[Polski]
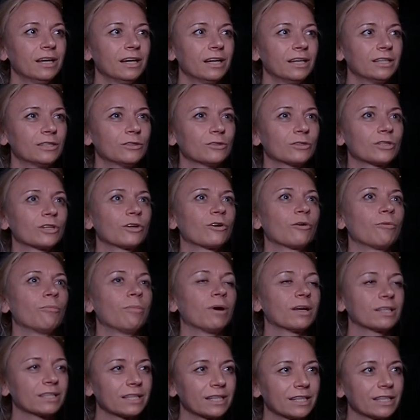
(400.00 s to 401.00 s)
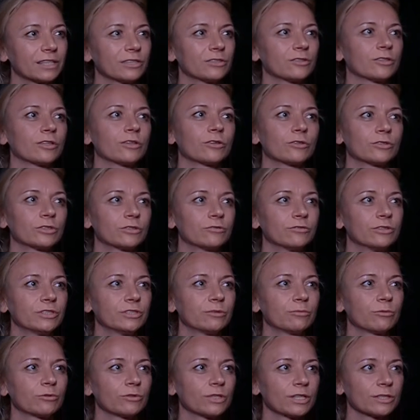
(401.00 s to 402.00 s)
I do tego Batka Jasionek
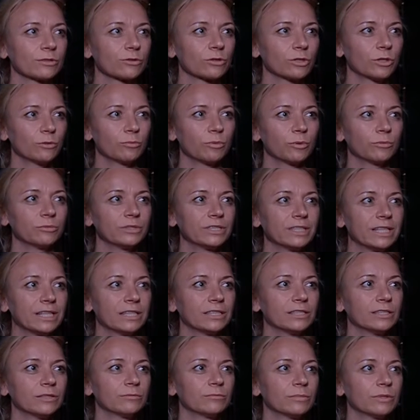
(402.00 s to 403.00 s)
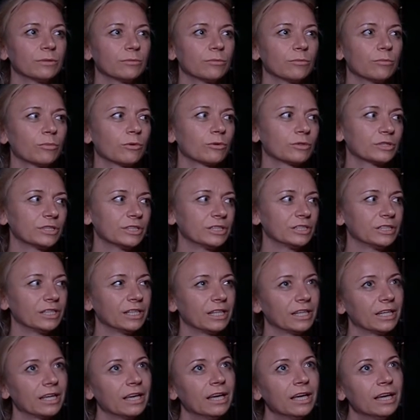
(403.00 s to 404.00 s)
oczywiście, bo od razu o niej pomyśleliśmy, no bo gdzieś
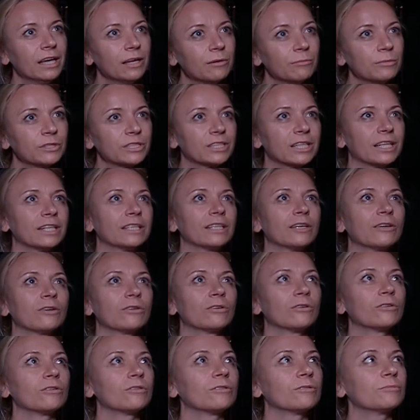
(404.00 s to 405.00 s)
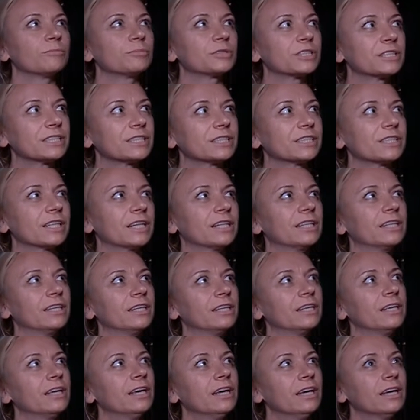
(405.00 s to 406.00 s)
jej myślenie o
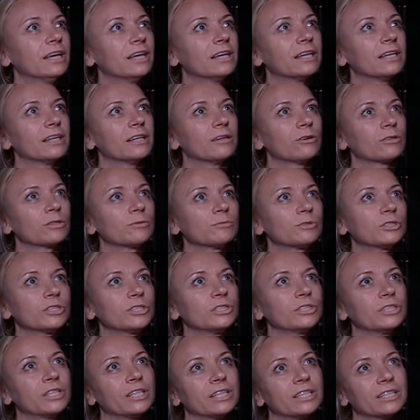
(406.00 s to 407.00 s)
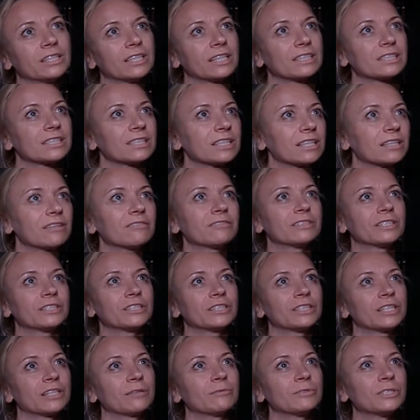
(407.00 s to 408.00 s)
przestrzeni, e, o tym, co się dzieje na scenie, w
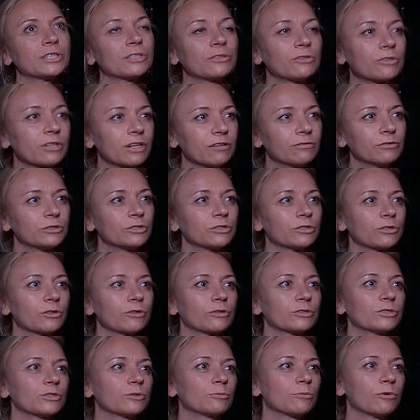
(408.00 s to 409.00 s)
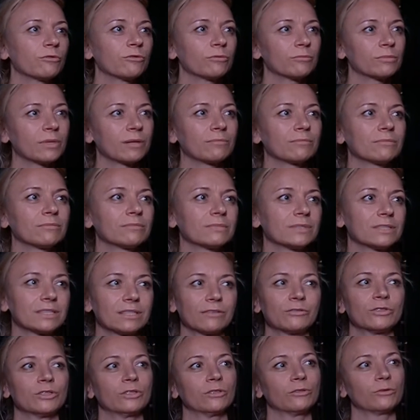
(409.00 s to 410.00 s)
sensie takim scenograficzno-kostiumowym nam
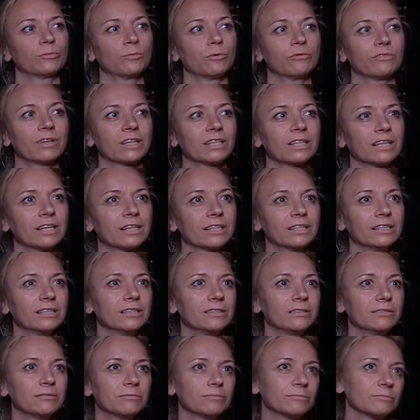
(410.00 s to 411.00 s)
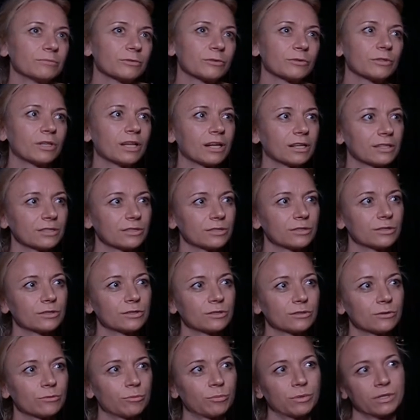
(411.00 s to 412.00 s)
zawsze odpowiada i no, dla nas to
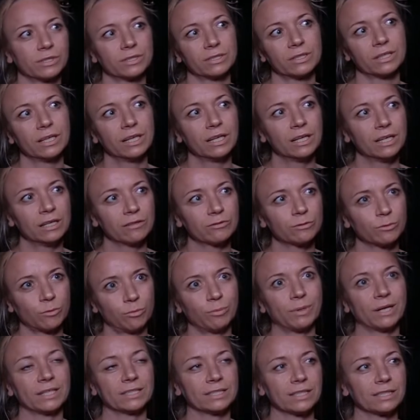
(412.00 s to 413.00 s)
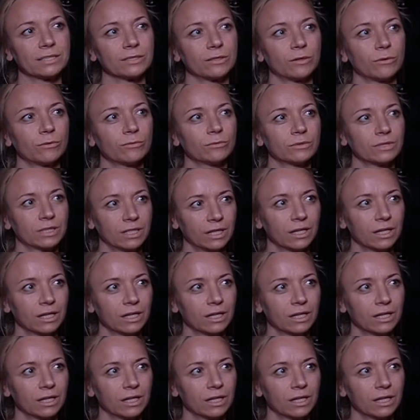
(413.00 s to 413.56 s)
jest super współpraca z nią.